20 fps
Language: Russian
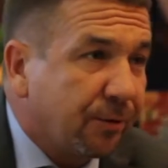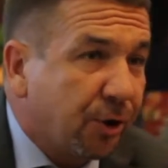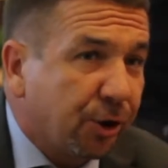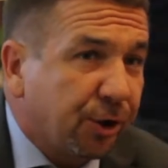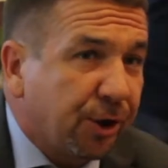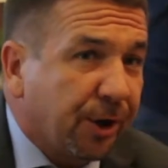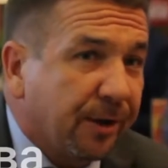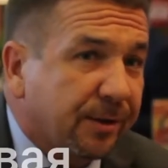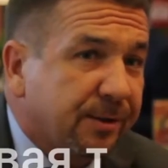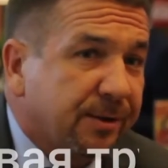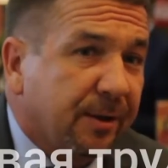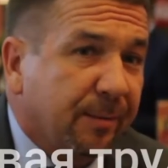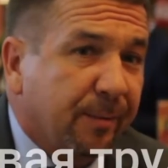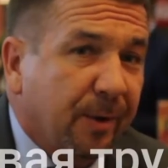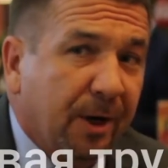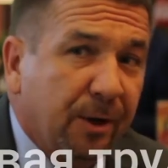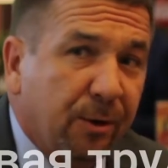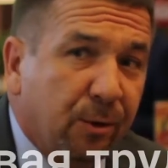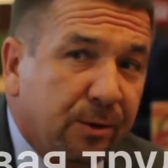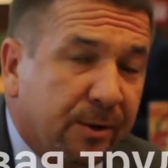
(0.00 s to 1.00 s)
в 2014
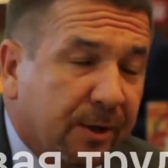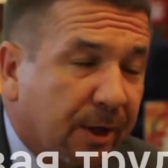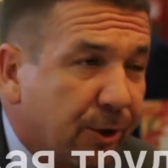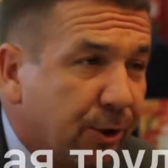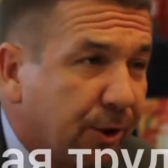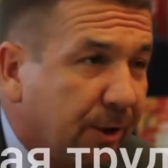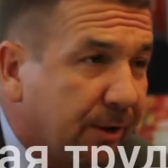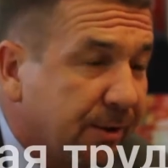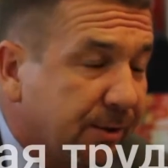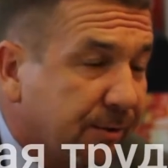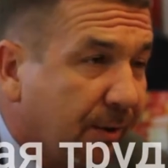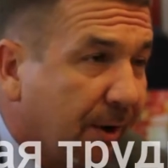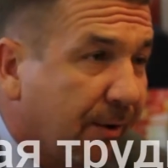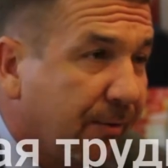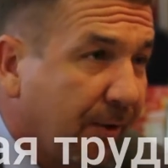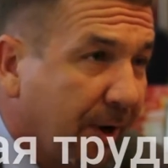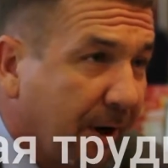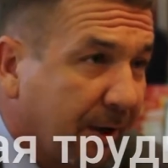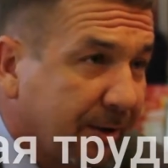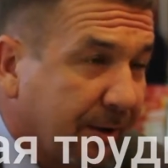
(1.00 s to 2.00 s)
году сложилось
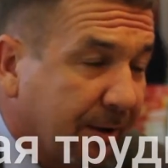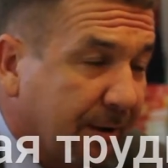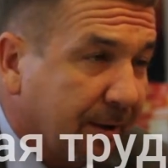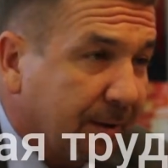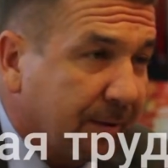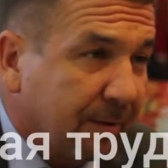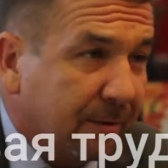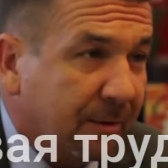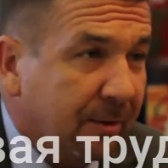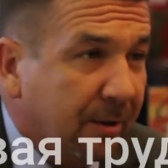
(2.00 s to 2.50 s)
два фактора,